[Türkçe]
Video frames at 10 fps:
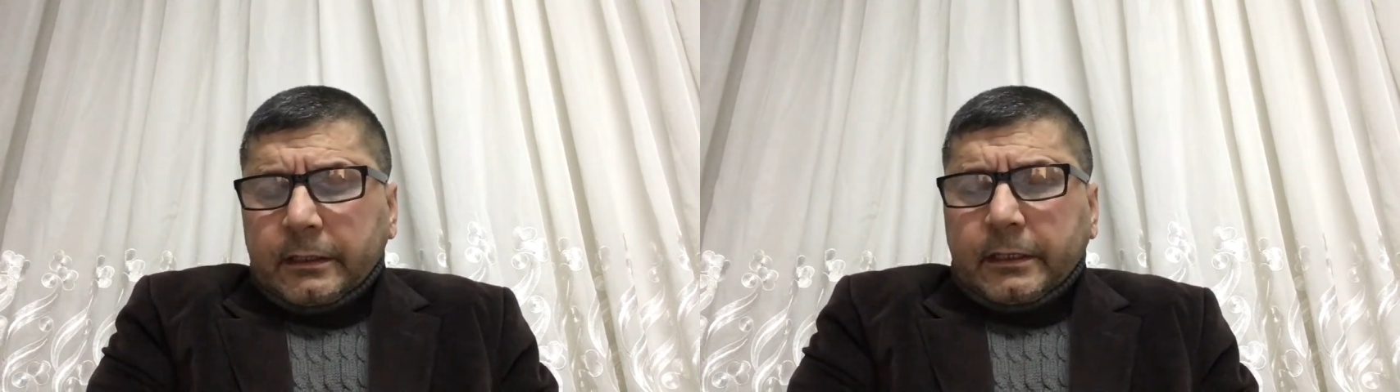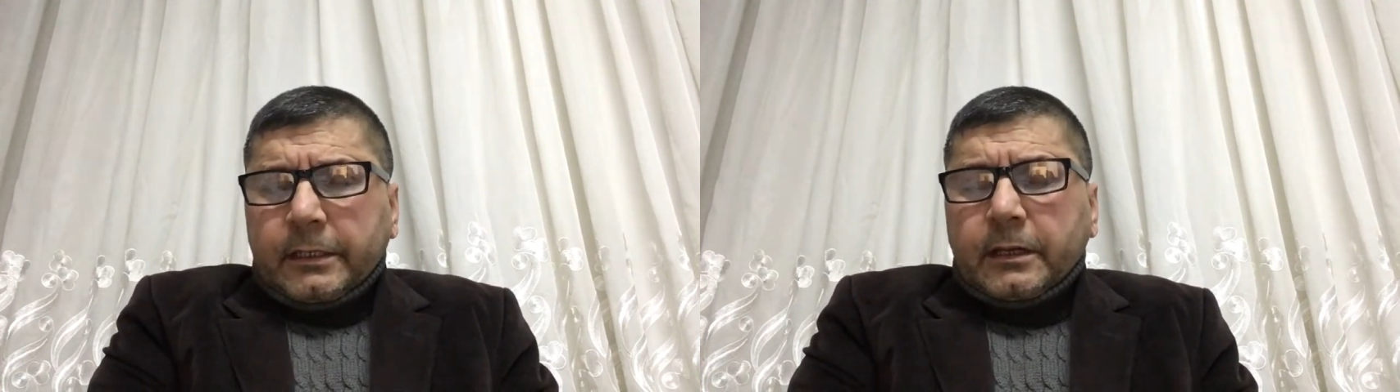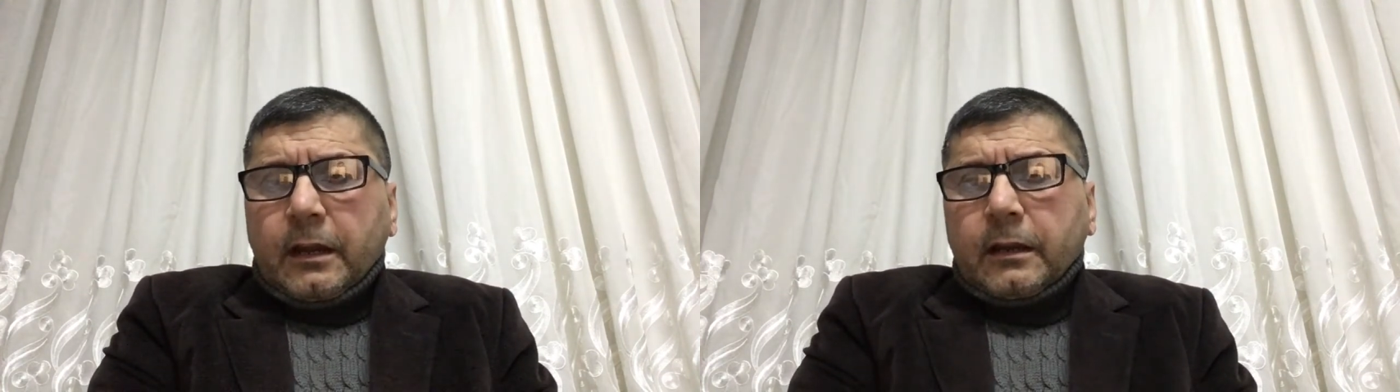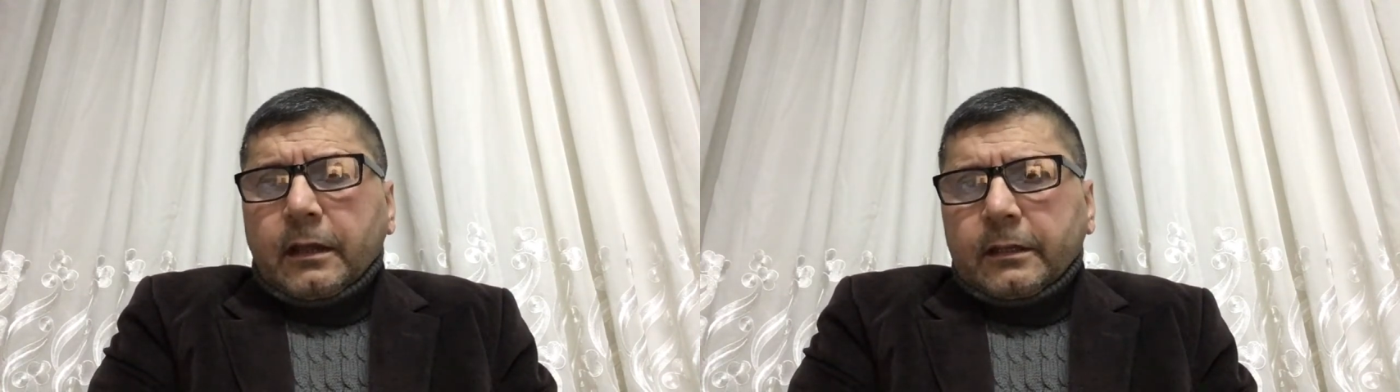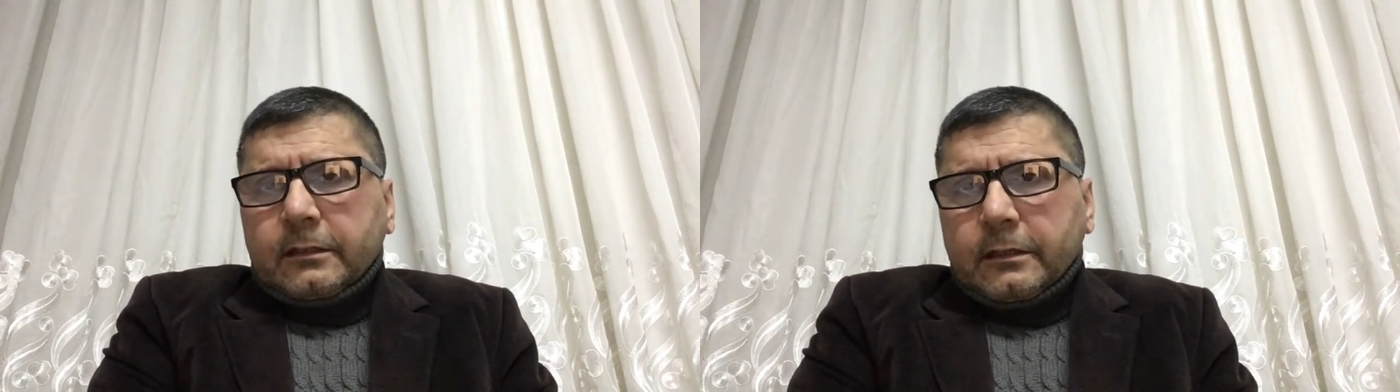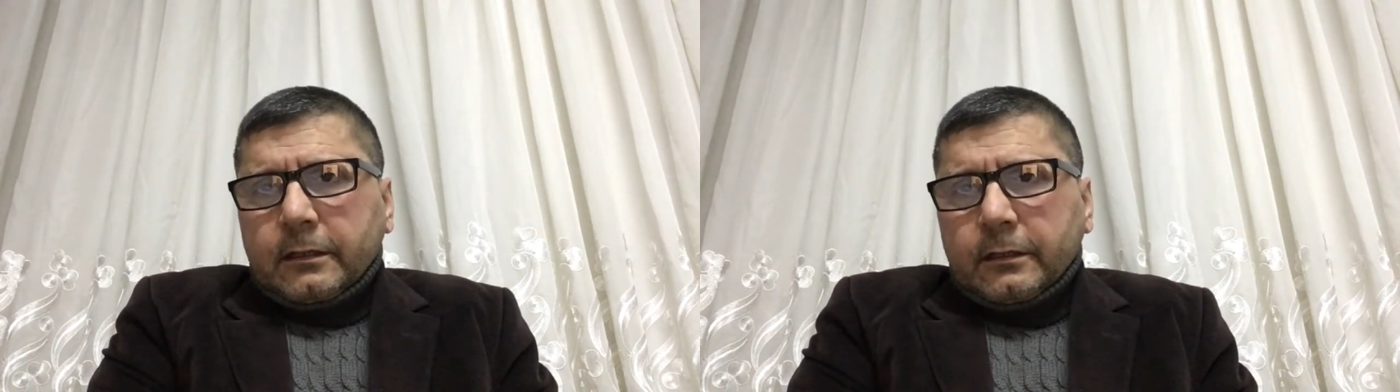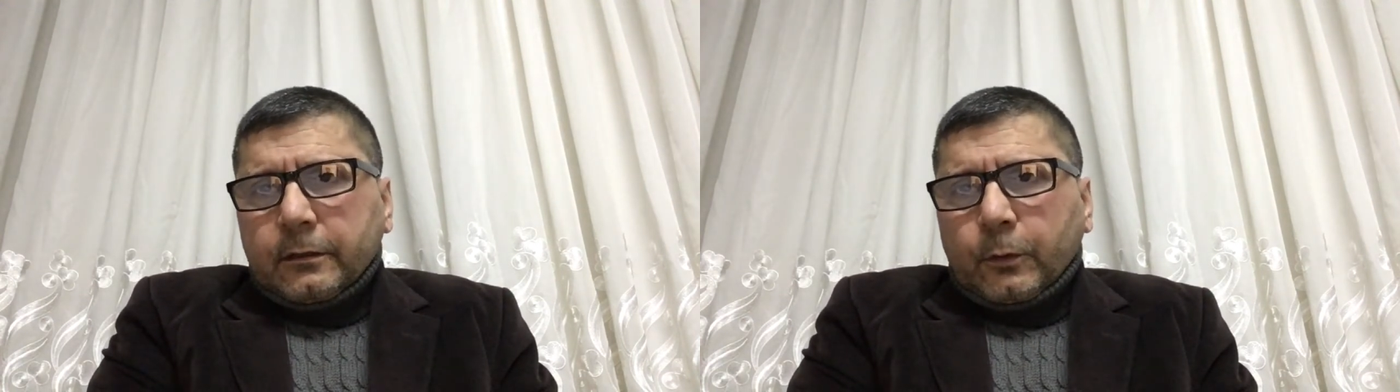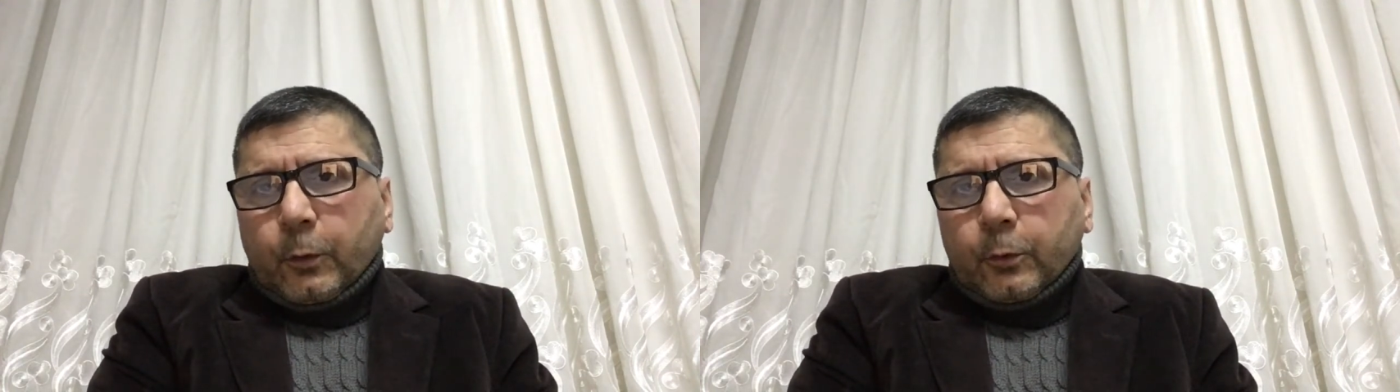İran'la ilgili
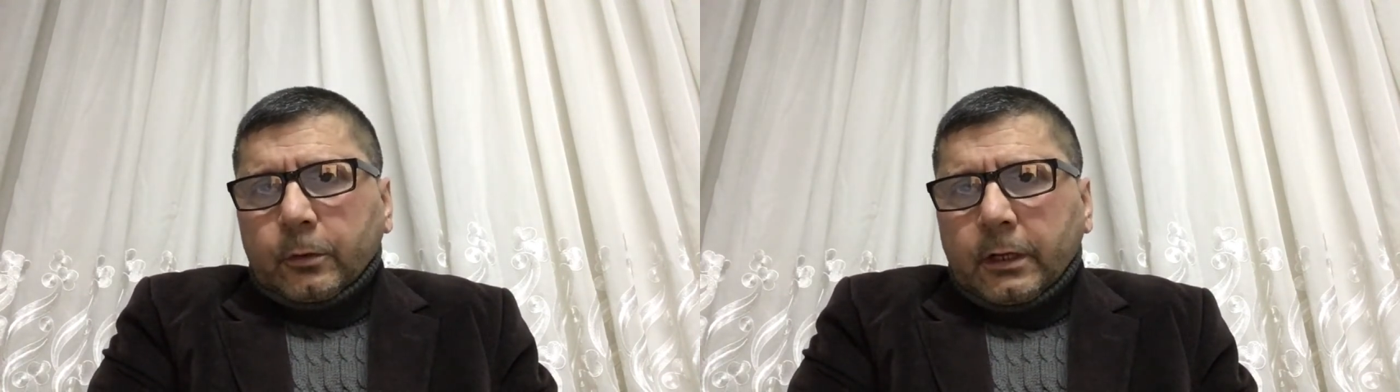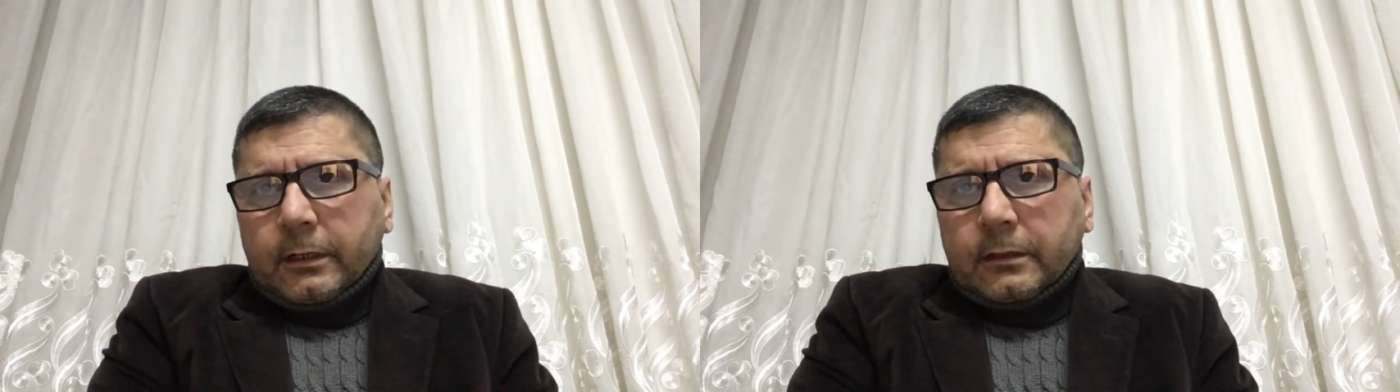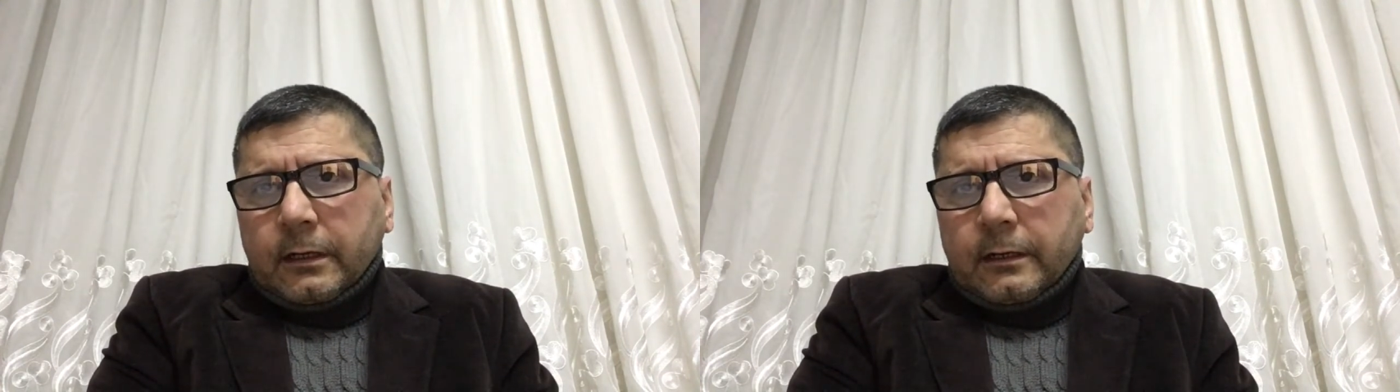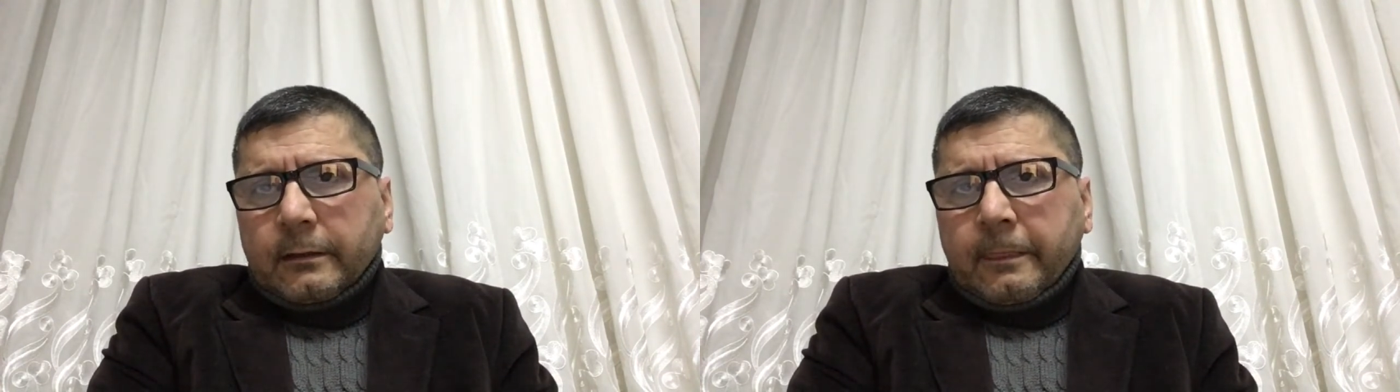konularda.